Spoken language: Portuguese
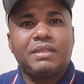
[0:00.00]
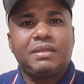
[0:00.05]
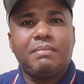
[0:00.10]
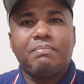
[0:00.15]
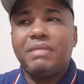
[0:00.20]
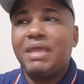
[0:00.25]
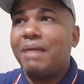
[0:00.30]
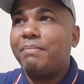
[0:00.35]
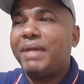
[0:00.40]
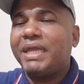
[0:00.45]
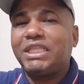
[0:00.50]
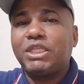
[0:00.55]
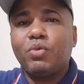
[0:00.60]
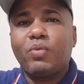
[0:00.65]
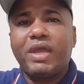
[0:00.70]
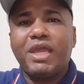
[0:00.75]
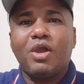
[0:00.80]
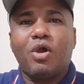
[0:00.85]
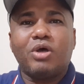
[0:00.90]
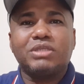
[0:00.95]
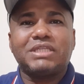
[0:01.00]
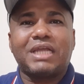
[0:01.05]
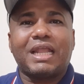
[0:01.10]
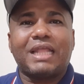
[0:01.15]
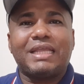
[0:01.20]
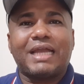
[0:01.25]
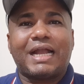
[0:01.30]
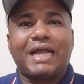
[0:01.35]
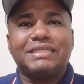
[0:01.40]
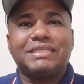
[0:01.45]
Minha mãe tinha uma rosa lá
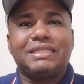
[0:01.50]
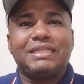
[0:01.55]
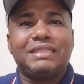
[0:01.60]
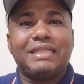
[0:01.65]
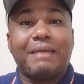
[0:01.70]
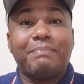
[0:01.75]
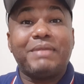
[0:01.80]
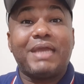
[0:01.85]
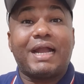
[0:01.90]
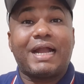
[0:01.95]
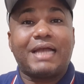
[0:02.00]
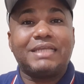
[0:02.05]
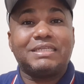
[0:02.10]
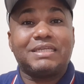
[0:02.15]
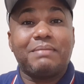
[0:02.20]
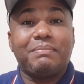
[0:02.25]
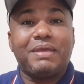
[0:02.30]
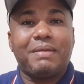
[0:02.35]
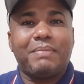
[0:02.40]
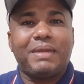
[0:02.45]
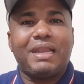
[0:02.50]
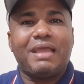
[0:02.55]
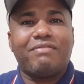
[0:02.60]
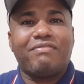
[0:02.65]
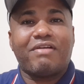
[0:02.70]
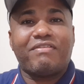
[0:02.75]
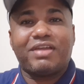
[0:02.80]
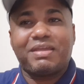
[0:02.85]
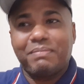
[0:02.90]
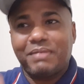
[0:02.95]
na, casa, na minha casa que minha mãe
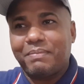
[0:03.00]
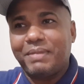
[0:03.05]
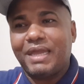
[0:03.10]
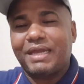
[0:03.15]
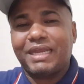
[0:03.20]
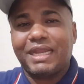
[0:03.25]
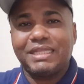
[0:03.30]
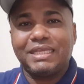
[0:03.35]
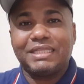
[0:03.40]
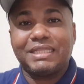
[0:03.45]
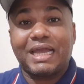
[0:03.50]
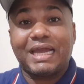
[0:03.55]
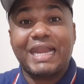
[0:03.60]
levava, que minha mãe acredita.